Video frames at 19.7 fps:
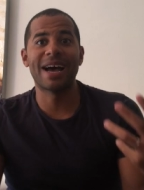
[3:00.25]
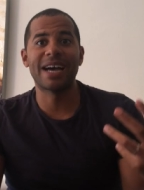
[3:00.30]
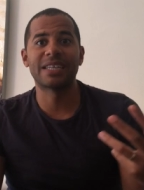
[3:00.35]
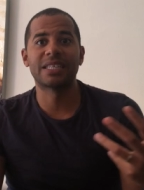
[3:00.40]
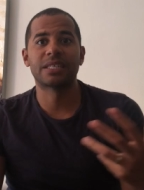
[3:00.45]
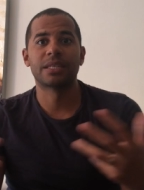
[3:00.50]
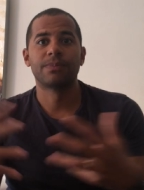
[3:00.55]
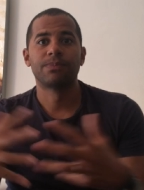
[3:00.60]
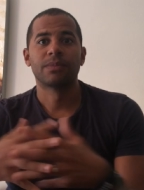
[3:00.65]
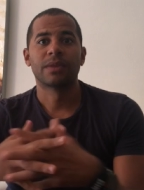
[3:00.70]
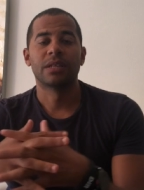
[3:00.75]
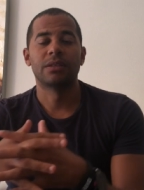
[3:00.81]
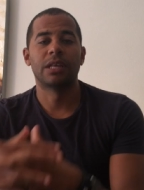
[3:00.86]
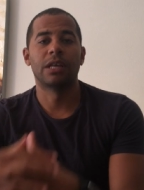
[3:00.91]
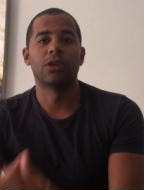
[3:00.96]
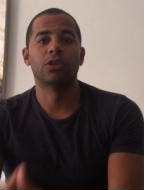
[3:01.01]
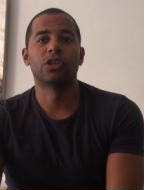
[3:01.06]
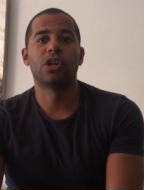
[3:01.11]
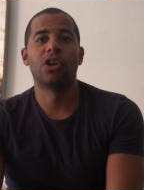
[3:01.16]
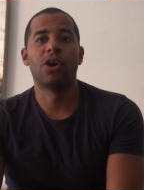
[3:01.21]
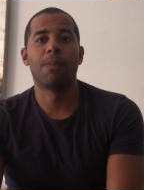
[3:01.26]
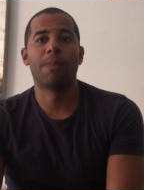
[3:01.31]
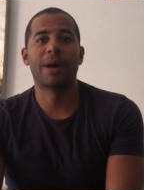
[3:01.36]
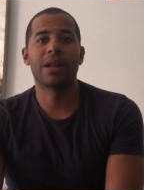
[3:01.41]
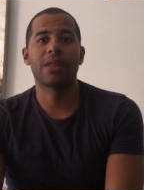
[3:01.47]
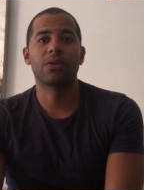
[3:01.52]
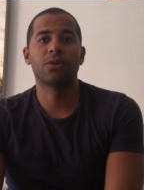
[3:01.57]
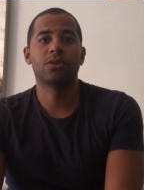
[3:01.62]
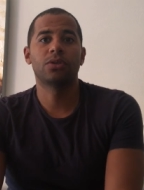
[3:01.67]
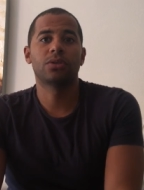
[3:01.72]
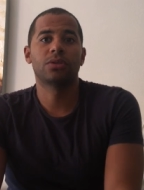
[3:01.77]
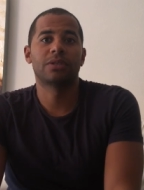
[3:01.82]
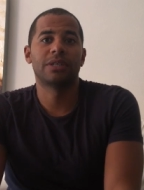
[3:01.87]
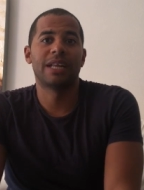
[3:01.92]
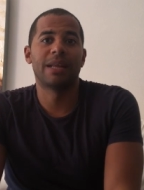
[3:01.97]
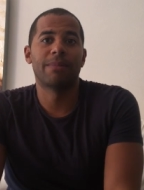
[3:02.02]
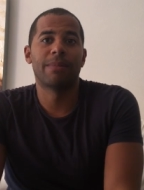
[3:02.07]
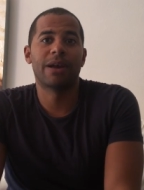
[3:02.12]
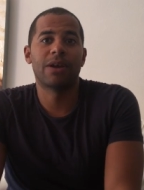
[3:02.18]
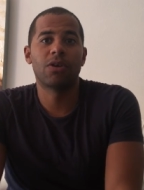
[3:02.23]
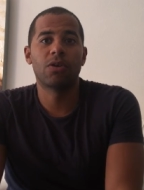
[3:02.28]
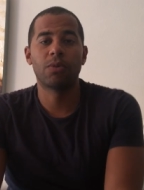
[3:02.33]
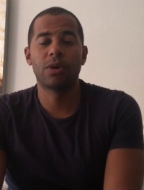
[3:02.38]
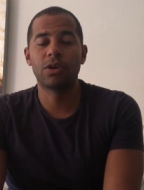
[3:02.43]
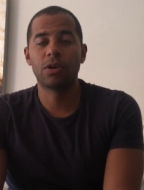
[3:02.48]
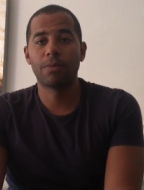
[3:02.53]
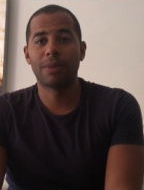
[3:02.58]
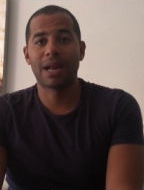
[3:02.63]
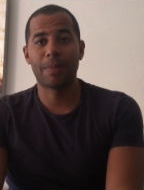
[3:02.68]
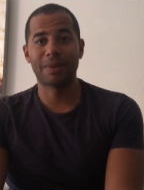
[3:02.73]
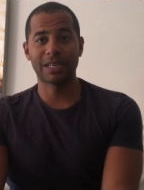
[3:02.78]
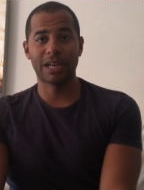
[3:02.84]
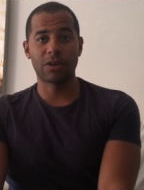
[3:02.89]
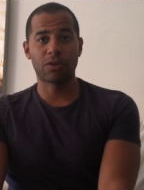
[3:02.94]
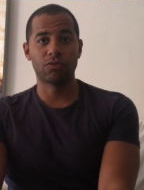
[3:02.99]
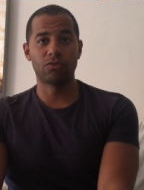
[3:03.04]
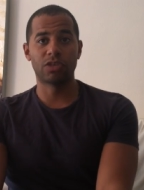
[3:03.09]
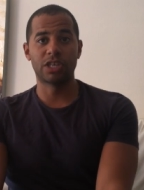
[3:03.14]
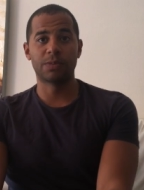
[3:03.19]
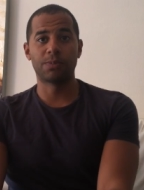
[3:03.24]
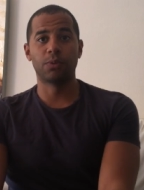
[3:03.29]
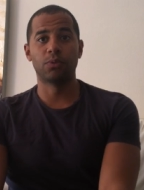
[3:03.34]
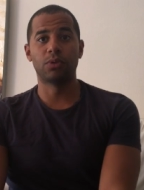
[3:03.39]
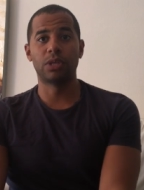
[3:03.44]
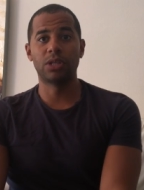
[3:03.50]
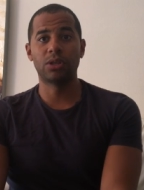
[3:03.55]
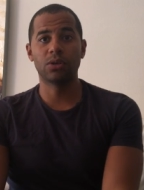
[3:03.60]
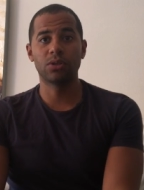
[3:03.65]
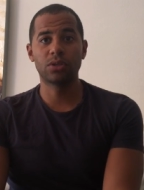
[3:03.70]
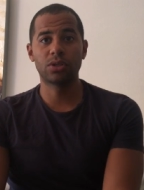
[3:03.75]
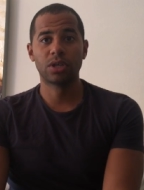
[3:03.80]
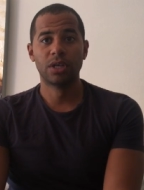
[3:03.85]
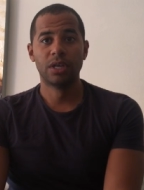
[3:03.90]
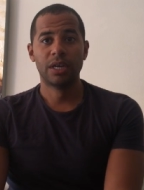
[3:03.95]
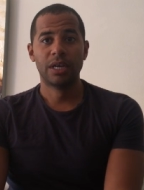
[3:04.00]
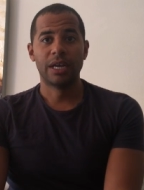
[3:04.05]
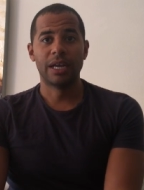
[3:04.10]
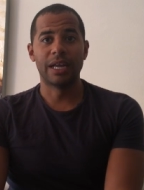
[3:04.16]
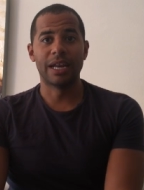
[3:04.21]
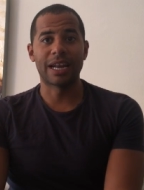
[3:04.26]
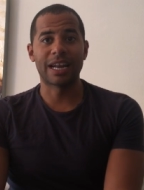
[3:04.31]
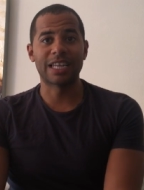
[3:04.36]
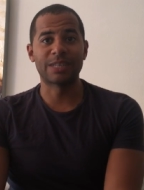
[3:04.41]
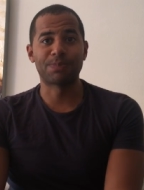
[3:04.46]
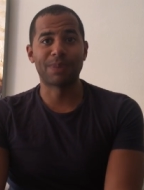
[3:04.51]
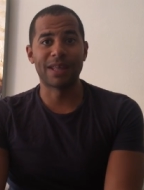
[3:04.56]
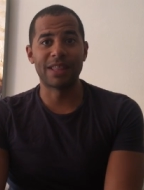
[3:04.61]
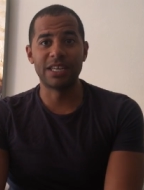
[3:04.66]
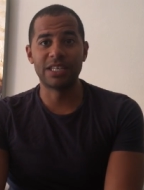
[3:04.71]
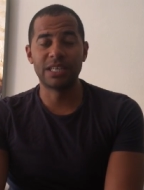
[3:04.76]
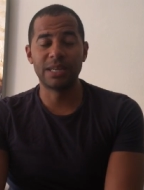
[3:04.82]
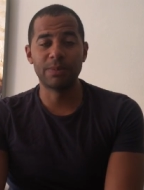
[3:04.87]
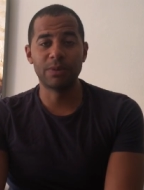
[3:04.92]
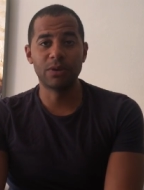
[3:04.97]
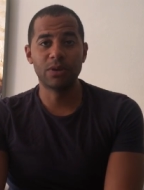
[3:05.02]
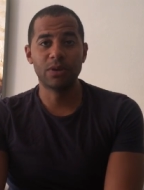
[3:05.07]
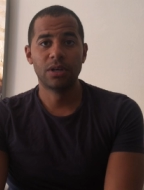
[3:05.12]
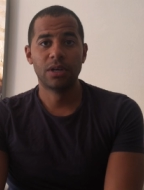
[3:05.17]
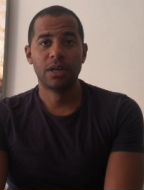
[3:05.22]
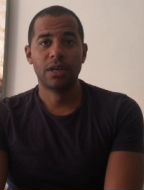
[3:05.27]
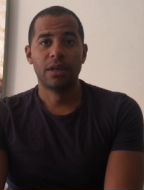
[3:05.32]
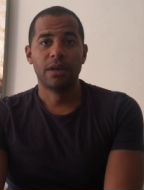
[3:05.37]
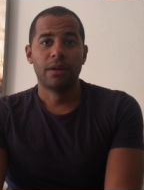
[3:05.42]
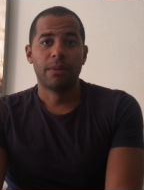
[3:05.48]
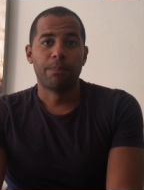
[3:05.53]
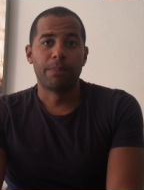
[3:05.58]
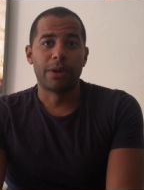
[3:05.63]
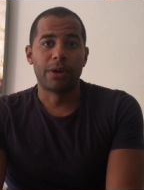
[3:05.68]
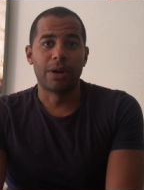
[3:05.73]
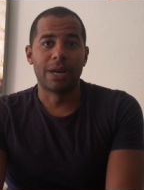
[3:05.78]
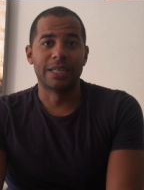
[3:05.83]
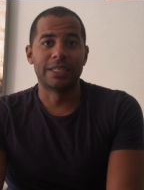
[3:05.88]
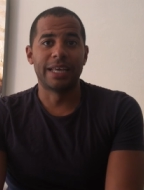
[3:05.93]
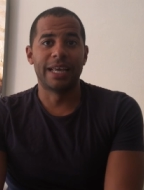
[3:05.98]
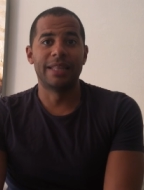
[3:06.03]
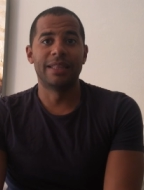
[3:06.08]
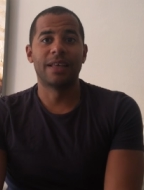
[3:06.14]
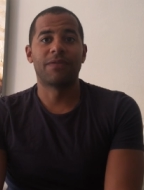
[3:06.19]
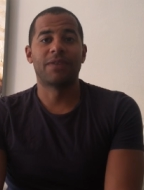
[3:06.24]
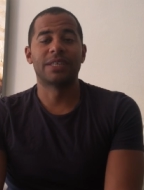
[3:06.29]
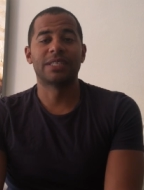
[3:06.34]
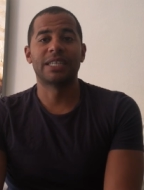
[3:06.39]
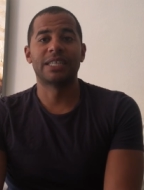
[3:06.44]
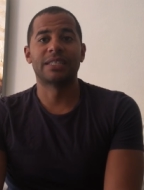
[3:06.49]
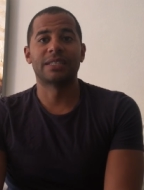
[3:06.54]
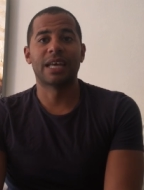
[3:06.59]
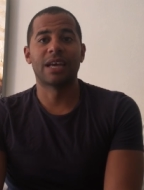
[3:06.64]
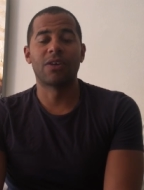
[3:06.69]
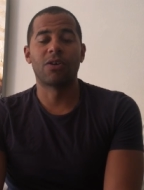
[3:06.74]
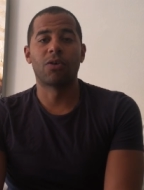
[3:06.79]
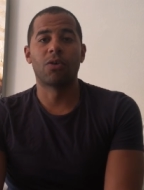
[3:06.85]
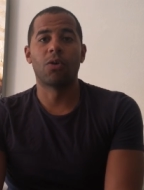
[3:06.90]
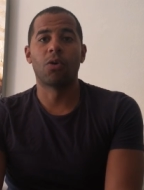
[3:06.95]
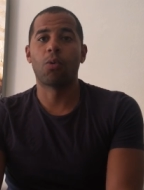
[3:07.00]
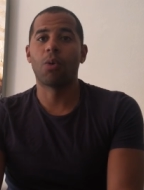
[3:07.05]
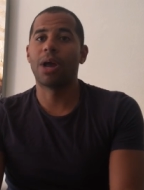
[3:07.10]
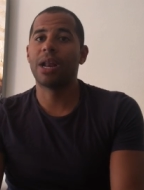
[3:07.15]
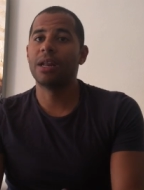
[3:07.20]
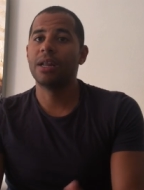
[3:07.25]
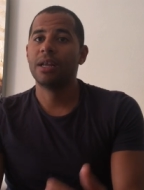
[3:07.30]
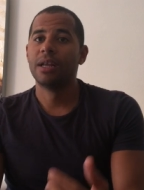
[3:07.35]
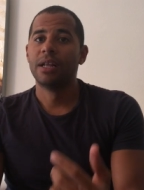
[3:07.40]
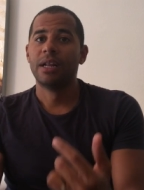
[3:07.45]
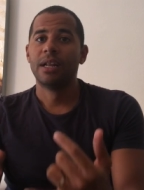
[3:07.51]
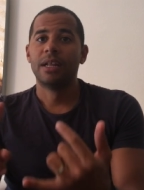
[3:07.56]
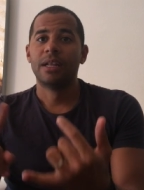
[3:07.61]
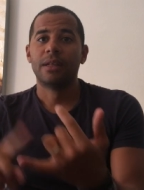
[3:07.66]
más de los Leopardos, sin embargo, bueno, van a pasar con tres puntitos, eh, raspadísimo, pero en la siguiente fase están, con lo cual